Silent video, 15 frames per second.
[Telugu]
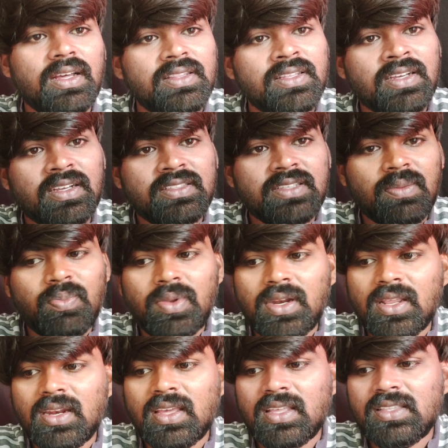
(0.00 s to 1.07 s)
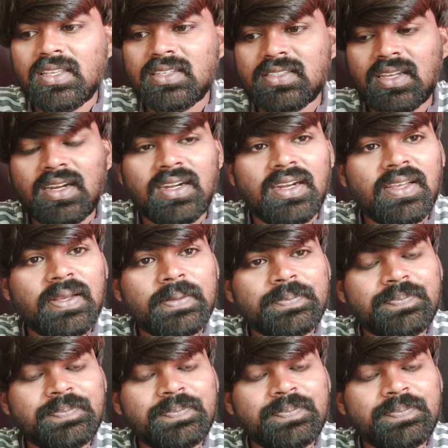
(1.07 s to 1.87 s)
అందుకని చెప్పి నేను ఏం చేశాను అంటే